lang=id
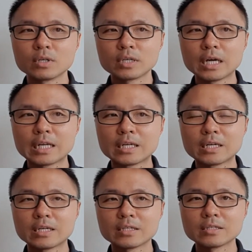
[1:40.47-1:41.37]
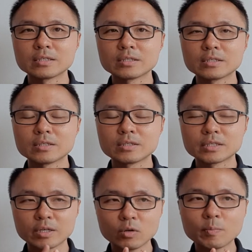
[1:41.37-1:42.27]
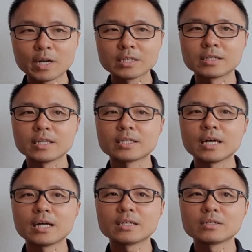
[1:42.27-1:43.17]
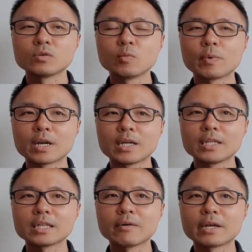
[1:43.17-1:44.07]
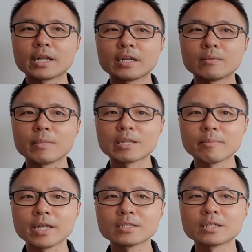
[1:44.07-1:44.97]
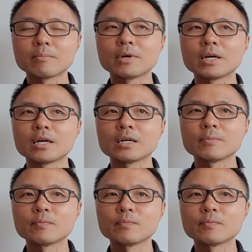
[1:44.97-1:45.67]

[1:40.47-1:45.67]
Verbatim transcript: dan saya dulu pernah cerita dulu pernah ditawarin Batman sama